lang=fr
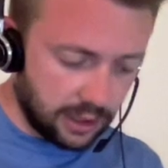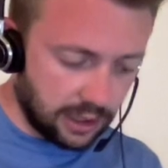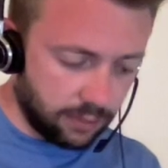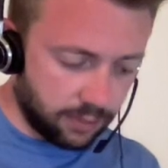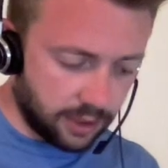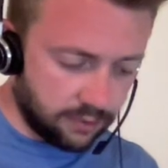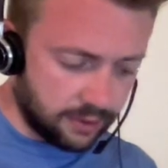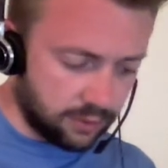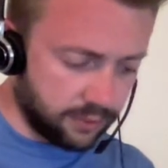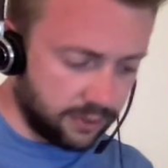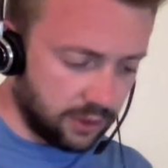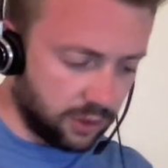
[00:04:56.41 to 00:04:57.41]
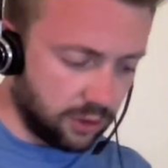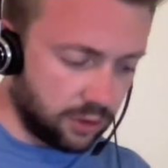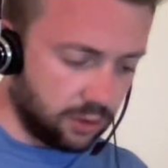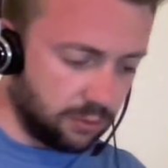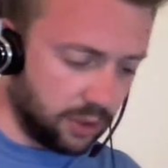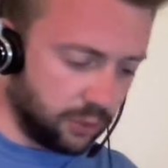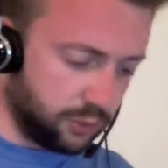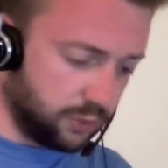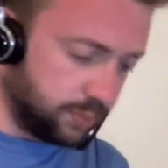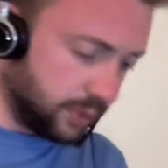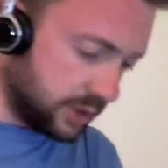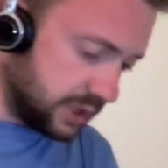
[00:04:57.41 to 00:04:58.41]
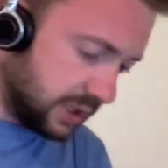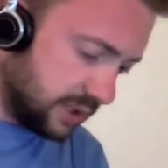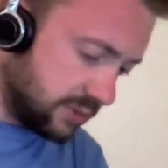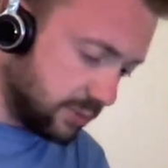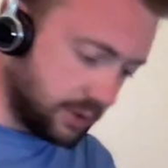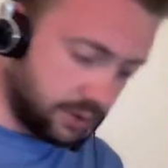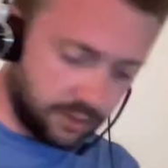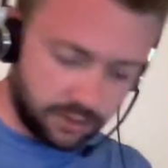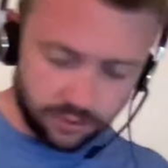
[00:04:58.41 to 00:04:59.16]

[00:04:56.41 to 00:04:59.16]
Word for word: Après avoir ouvert le, maillot du Sporting Lisbonne.